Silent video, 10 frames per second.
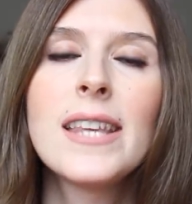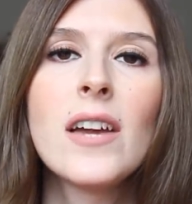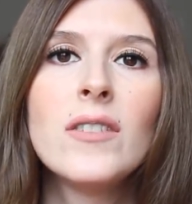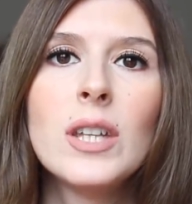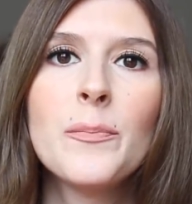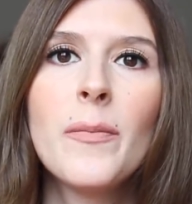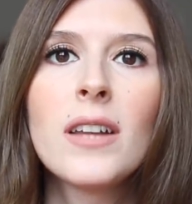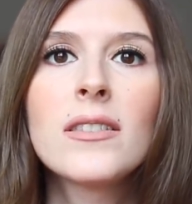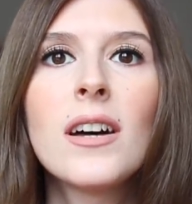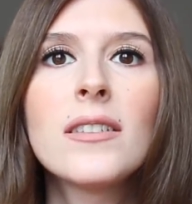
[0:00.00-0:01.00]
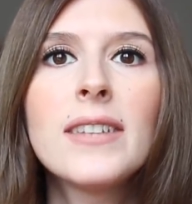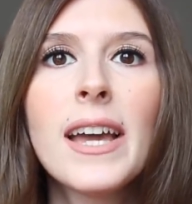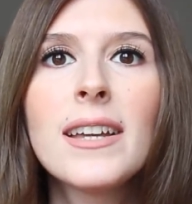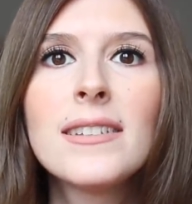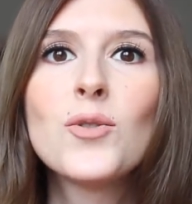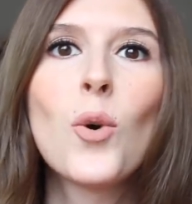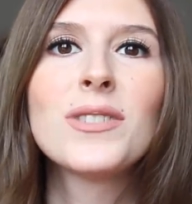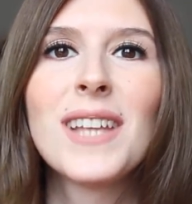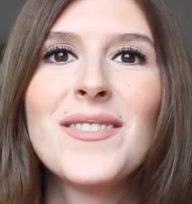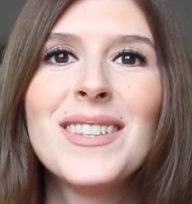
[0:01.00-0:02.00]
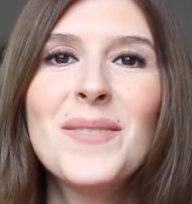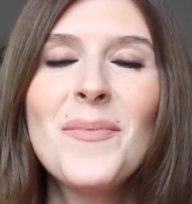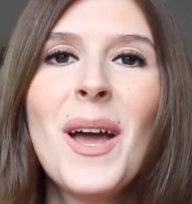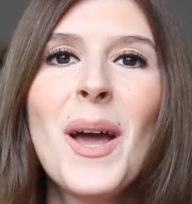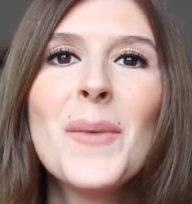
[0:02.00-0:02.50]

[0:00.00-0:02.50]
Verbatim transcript: sevdiğim, hatta tek çok sevdiğim